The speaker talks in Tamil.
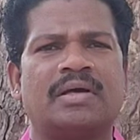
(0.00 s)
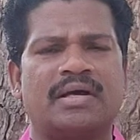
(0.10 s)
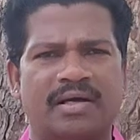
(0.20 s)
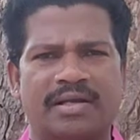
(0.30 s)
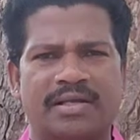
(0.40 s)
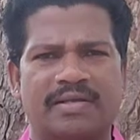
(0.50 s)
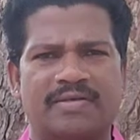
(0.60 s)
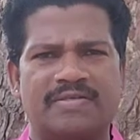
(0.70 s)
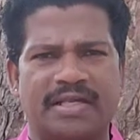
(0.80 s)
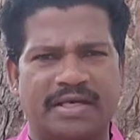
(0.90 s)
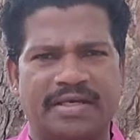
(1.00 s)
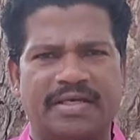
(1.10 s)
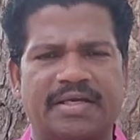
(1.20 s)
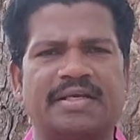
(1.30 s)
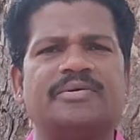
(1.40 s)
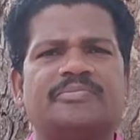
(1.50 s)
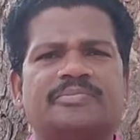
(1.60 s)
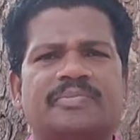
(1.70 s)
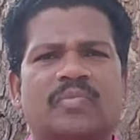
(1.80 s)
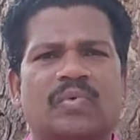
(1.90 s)
காலில் சலங்கை கட்டி
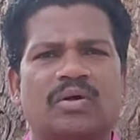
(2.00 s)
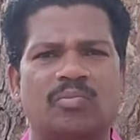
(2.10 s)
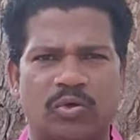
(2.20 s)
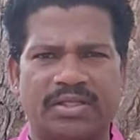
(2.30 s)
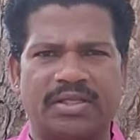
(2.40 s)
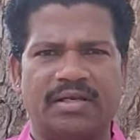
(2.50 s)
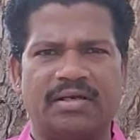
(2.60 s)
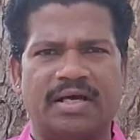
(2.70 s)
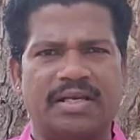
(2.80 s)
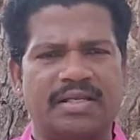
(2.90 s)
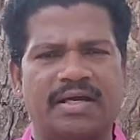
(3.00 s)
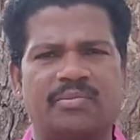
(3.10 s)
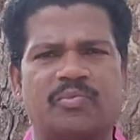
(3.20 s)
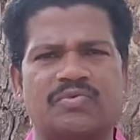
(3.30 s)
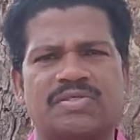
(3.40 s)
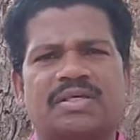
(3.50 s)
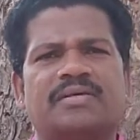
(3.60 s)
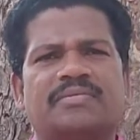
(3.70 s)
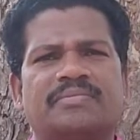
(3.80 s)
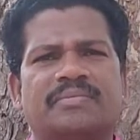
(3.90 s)
முகத்தில் அரிதாரம் பூசி
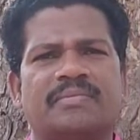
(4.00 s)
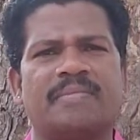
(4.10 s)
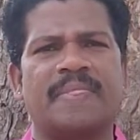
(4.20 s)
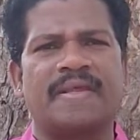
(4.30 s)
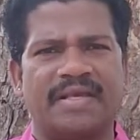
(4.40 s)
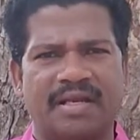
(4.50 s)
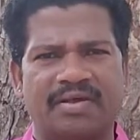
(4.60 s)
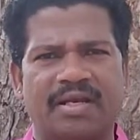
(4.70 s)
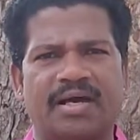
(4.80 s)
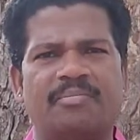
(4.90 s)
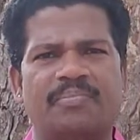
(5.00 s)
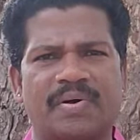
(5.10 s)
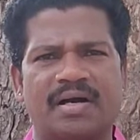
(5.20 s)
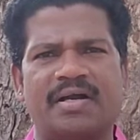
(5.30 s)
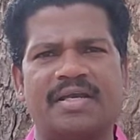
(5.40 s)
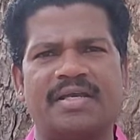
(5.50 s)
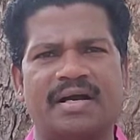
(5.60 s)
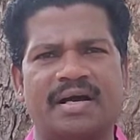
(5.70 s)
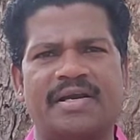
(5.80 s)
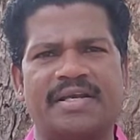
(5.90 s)
இரவெல்லாம் பாடி
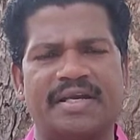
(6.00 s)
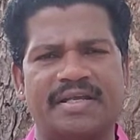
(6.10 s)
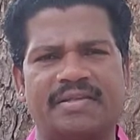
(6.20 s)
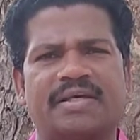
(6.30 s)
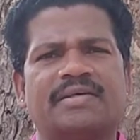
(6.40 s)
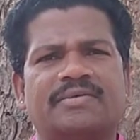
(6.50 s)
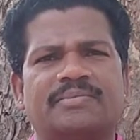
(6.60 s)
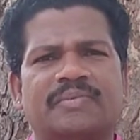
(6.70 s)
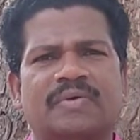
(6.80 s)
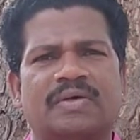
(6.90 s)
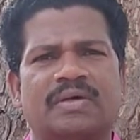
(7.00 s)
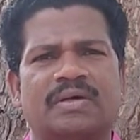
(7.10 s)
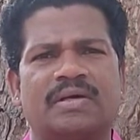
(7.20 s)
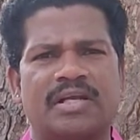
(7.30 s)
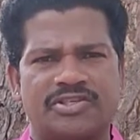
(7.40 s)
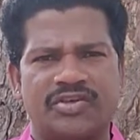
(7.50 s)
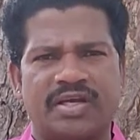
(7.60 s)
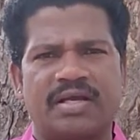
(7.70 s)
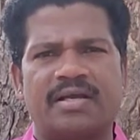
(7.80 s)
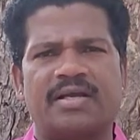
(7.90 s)
ஆடி நடித்த
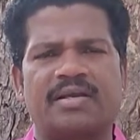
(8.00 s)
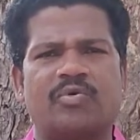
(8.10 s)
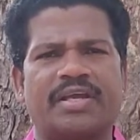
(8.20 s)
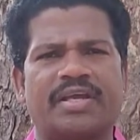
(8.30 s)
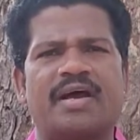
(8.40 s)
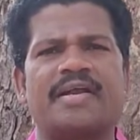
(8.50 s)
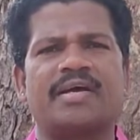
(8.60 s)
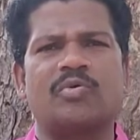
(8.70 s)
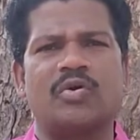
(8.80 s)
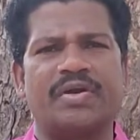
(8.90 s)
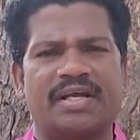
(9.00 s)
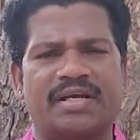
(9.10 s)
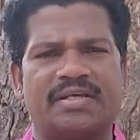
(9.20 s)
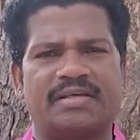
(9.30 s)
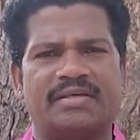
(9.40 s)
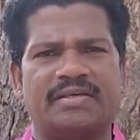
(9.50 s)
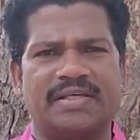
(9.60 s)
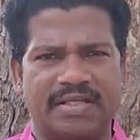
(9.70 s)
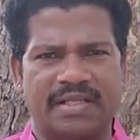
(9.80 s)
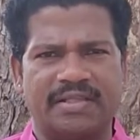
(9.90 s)
லட்சக்கணக்கான நம்முடைய நாடக முன்னோடிகளை
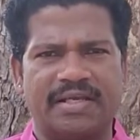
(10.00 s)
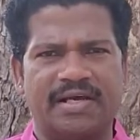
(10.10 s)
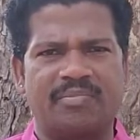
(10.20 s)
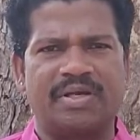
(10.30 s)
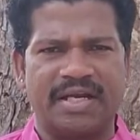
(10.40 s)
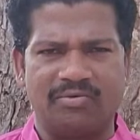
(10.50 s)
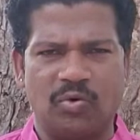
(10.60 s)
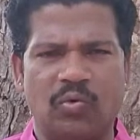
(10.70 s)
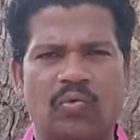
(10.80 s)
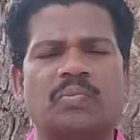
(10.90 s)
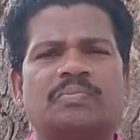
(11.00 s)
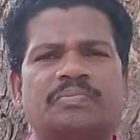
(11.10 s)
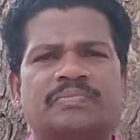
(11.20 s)
இந்த தினத்திலே நாம் நினைவு கூர்வோம்